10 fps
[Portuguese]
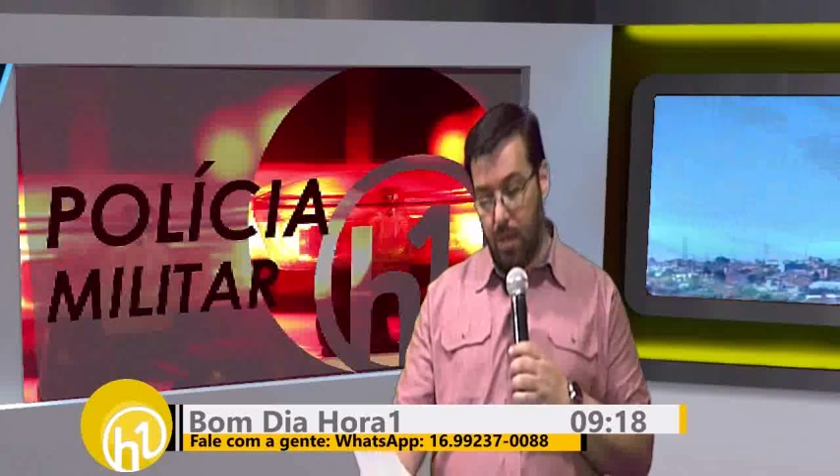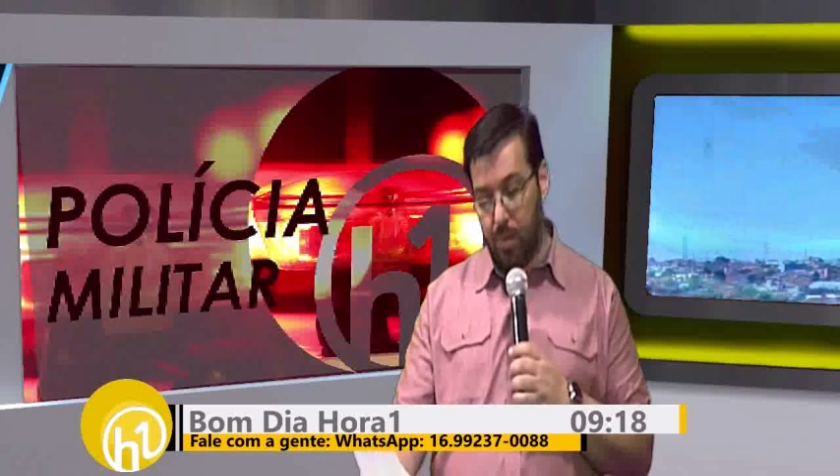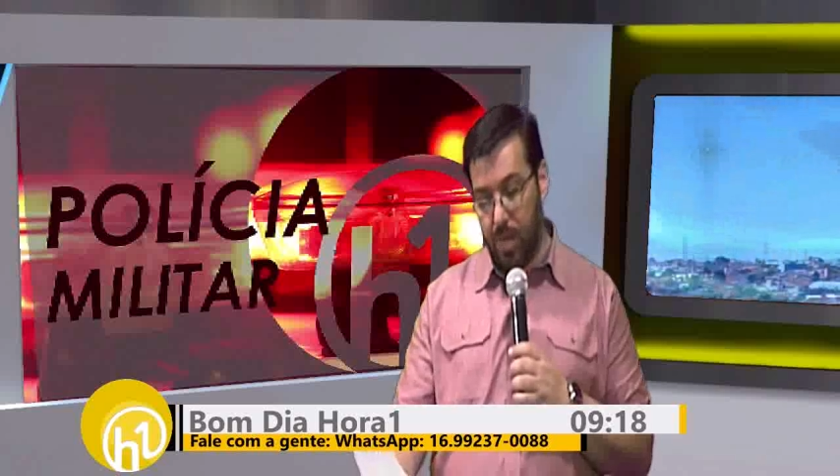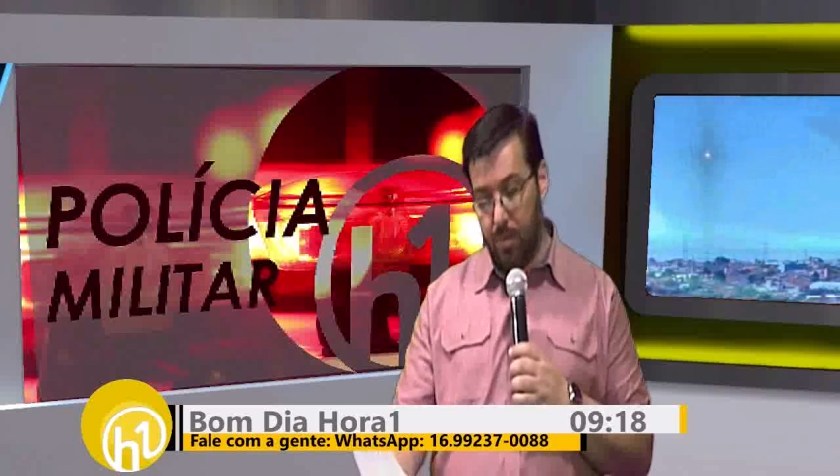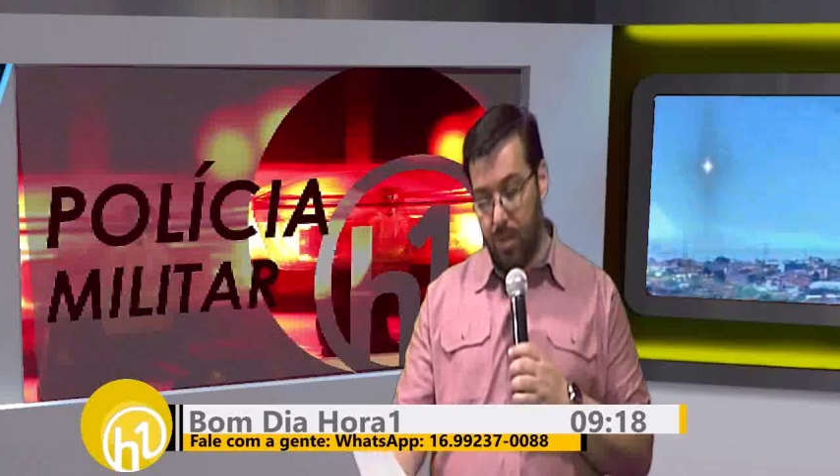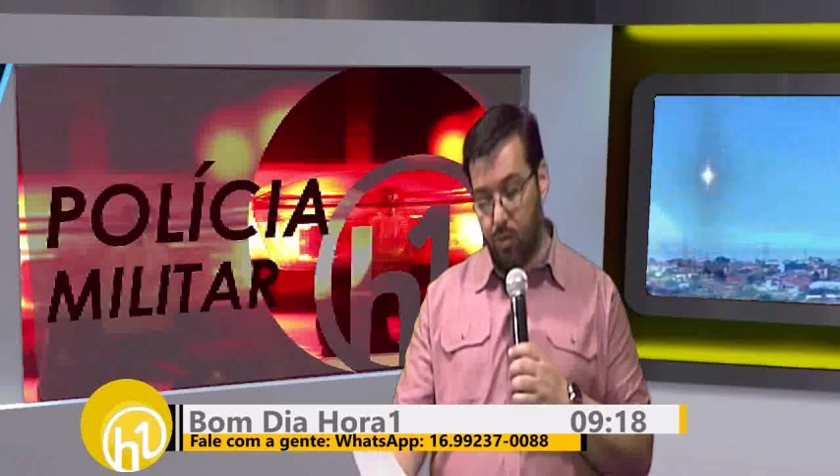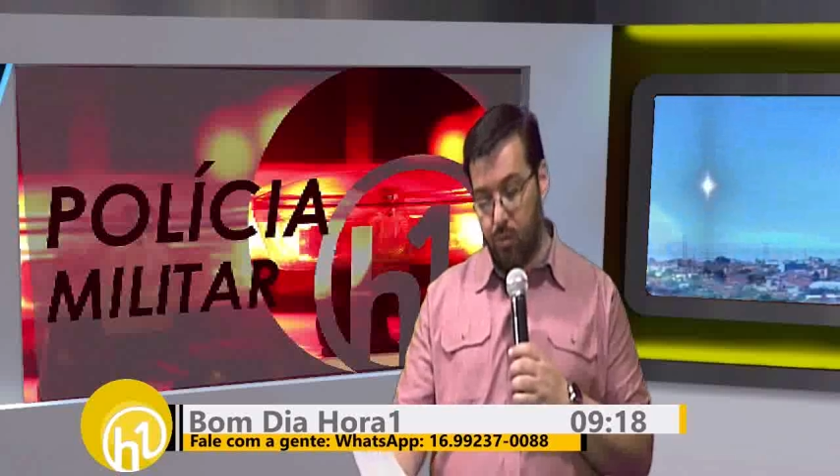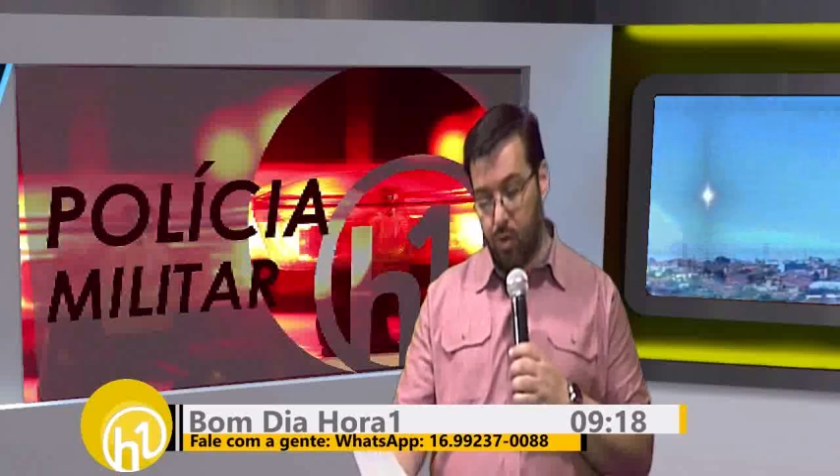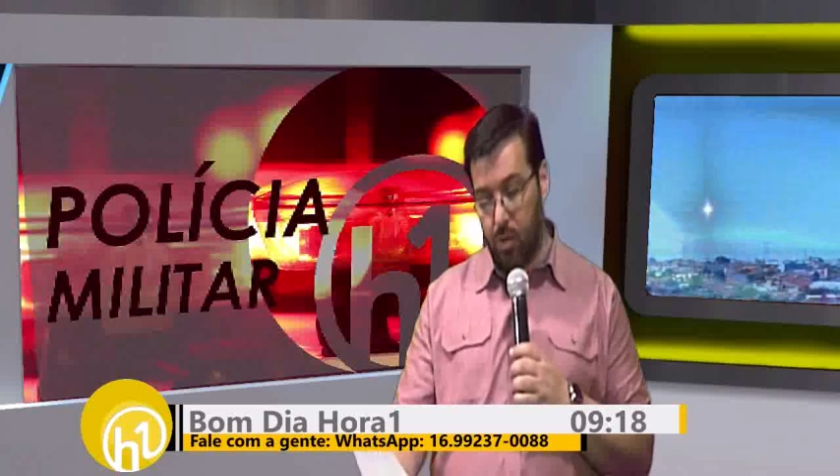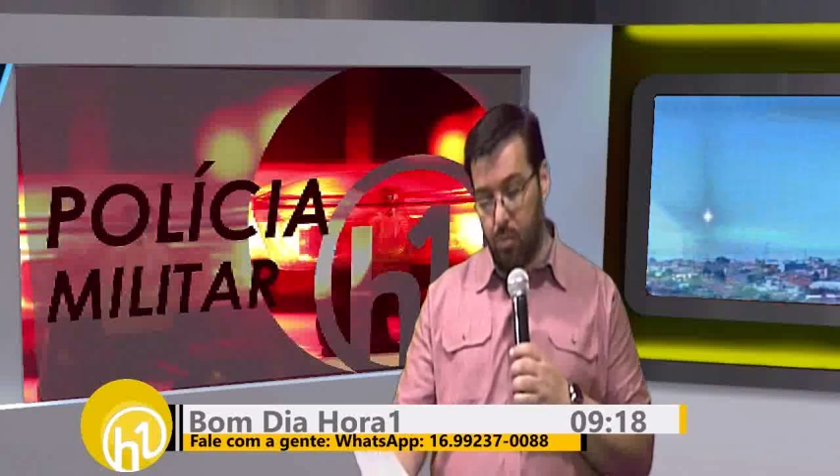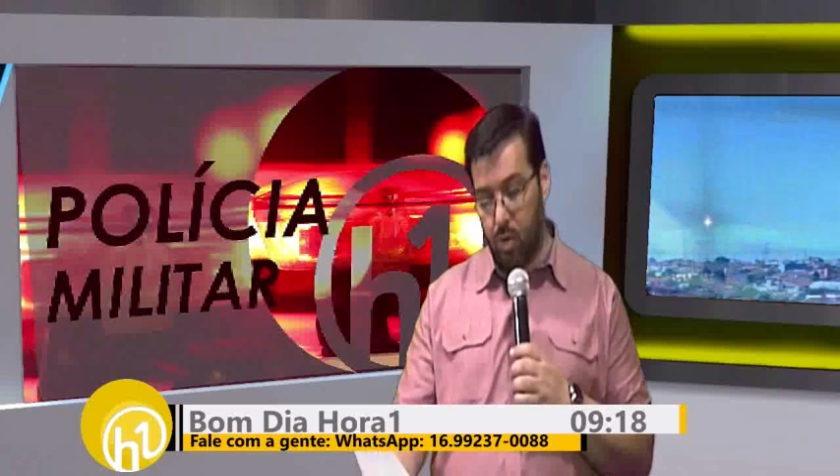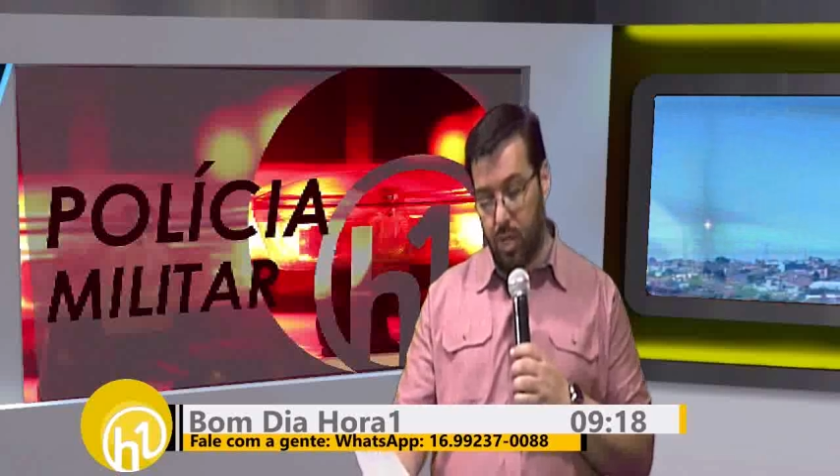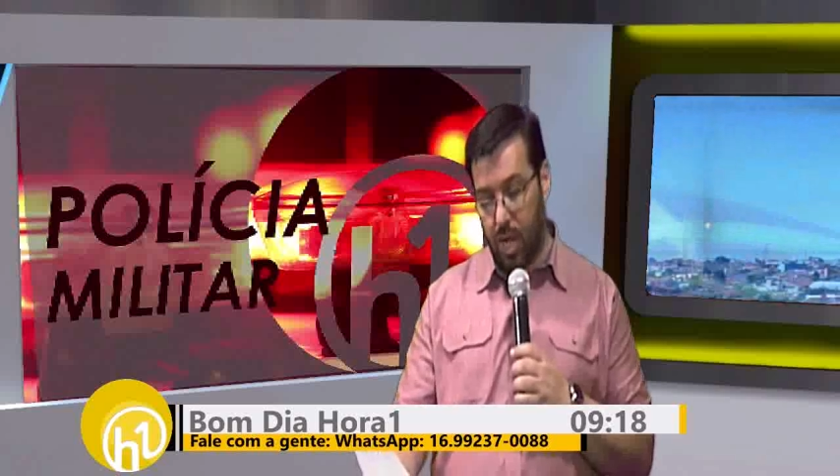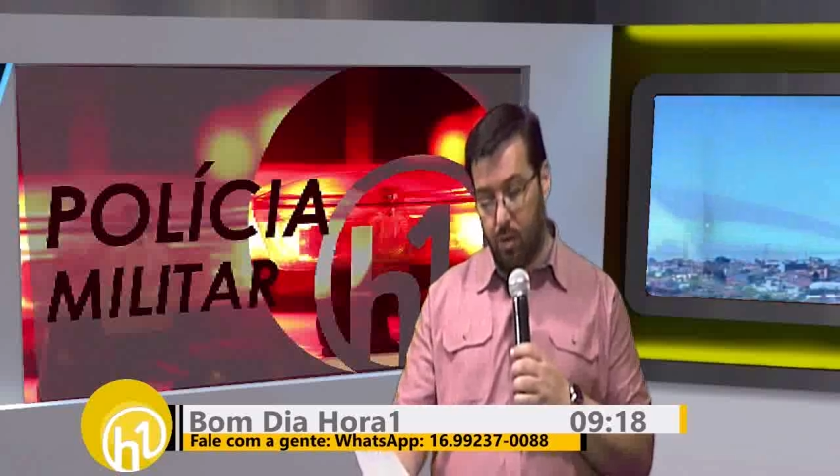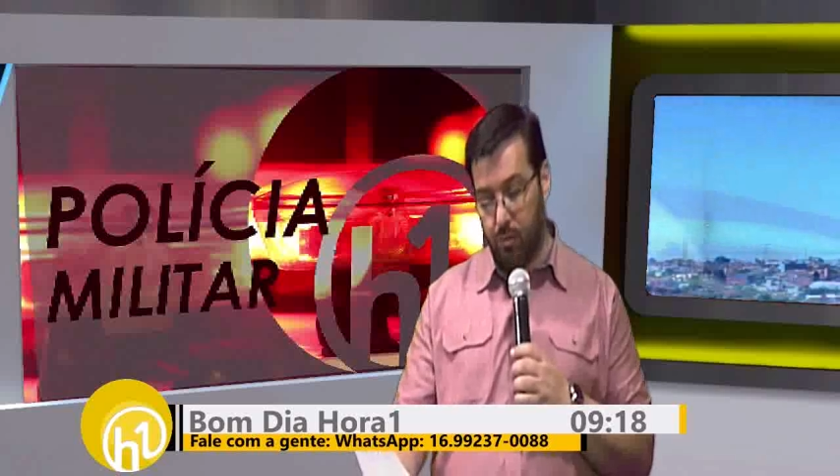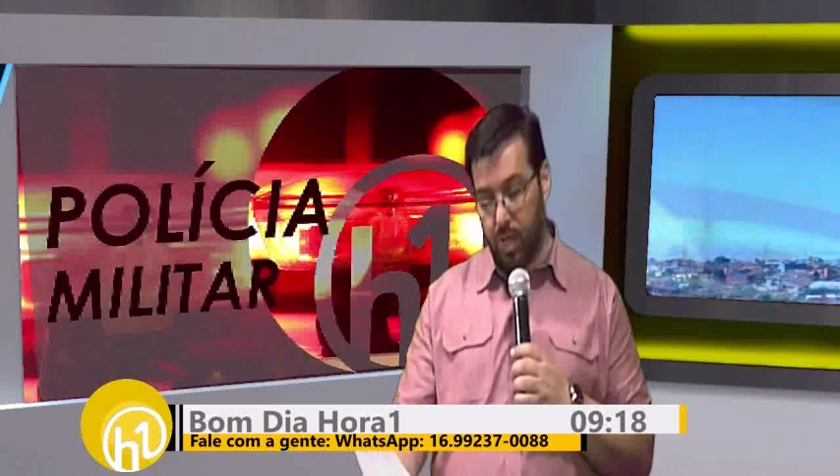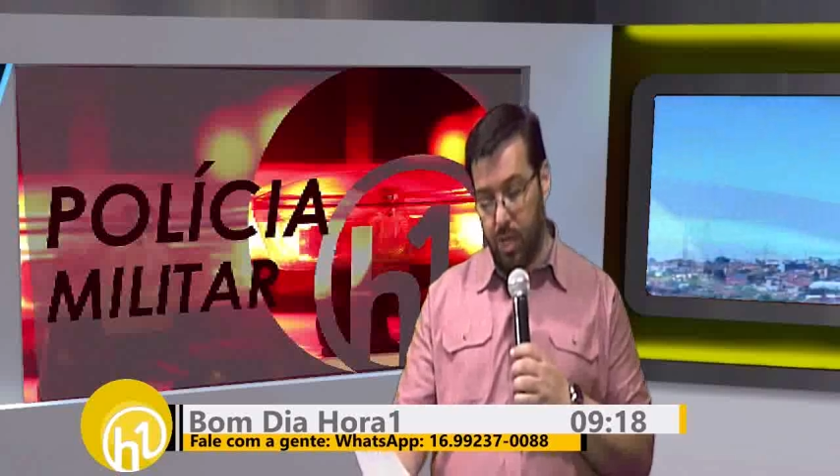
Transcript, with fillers: A PM resolveu abordar o